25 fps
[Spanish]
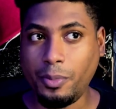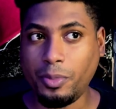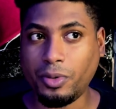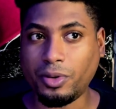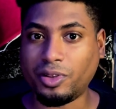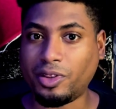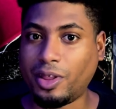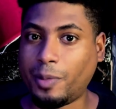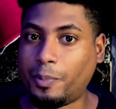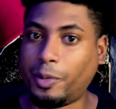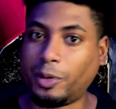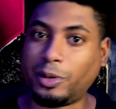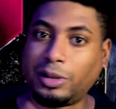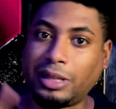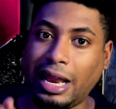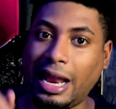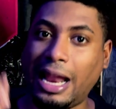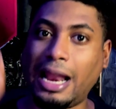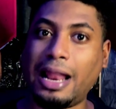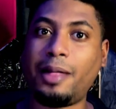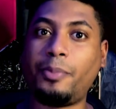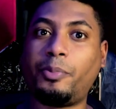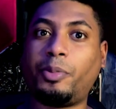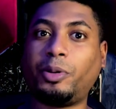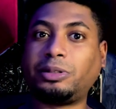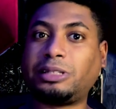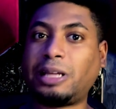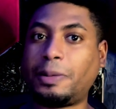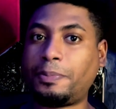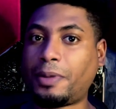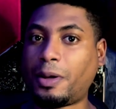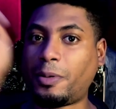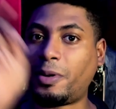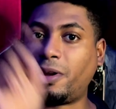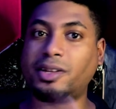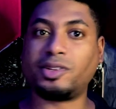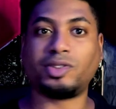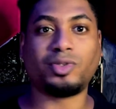porque deportada la deportan
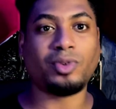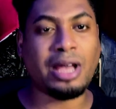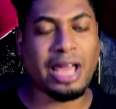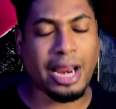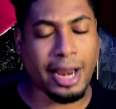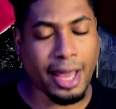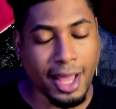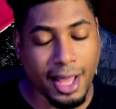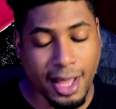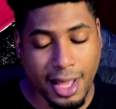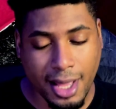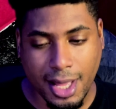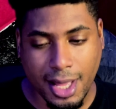para Venezuela.